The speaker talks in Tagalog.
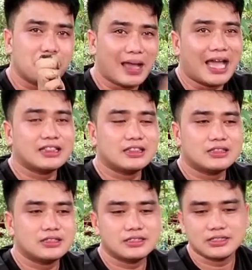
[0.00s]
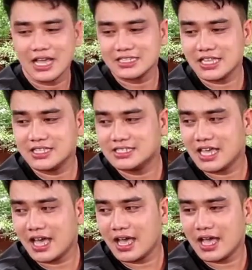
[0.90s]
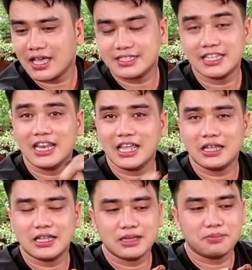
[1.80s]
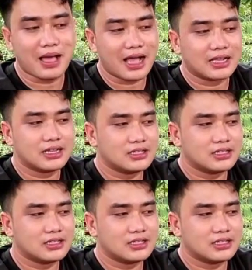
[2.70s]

pot aside sa seedling bag.